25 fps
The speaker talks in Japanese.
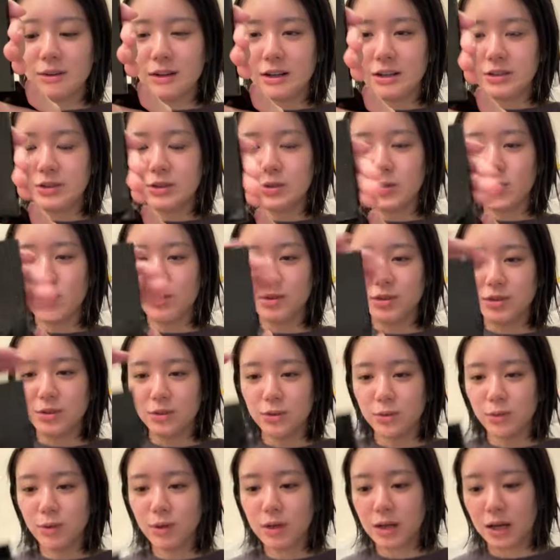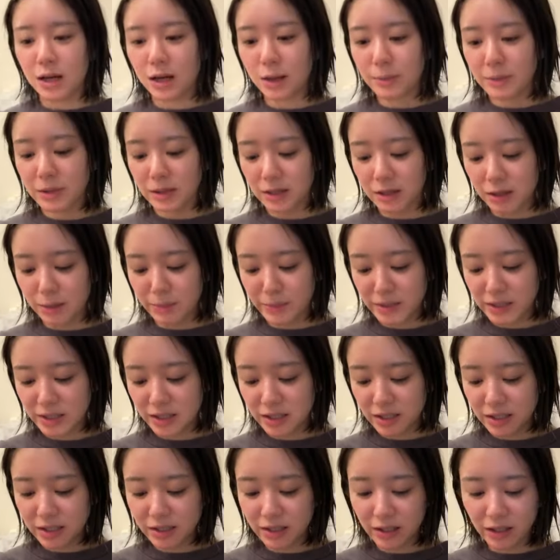ちょっとこれすっごい鏡だから見せ
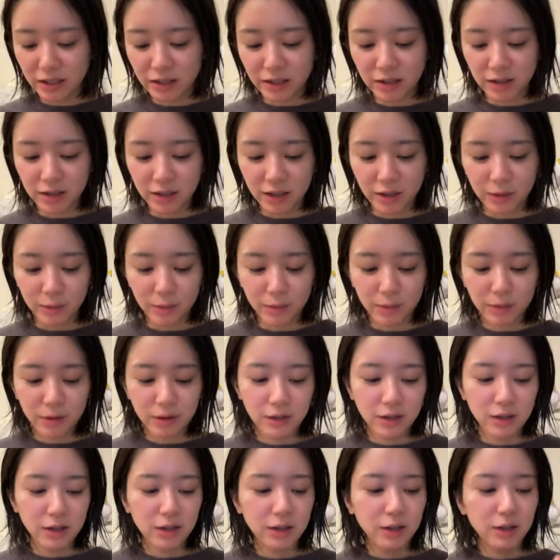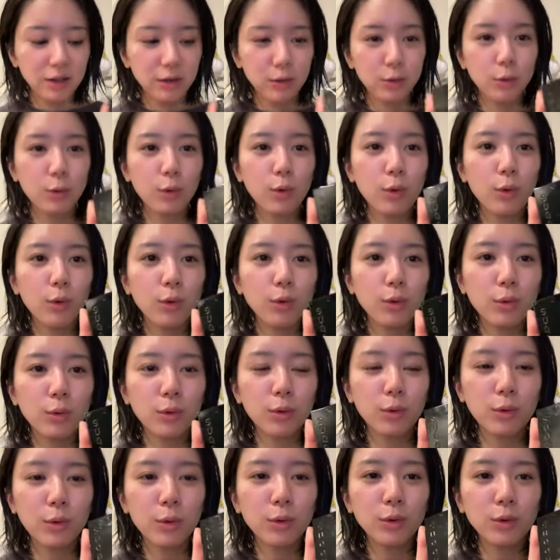られないんだけど、ここ
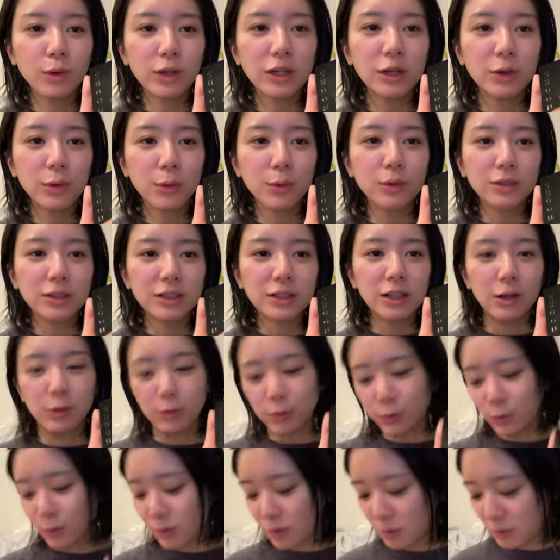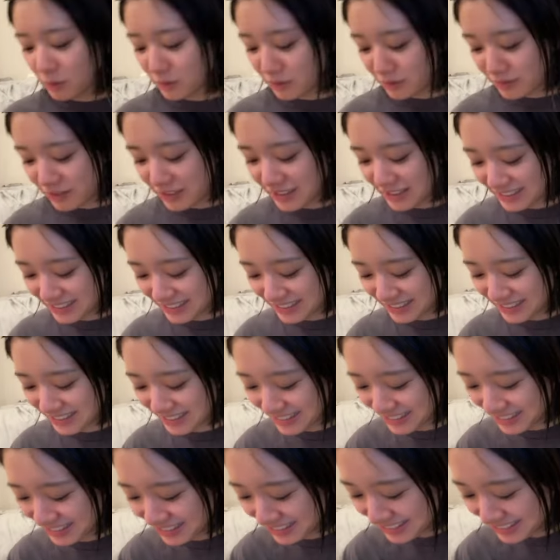ここの色を使うことが多いの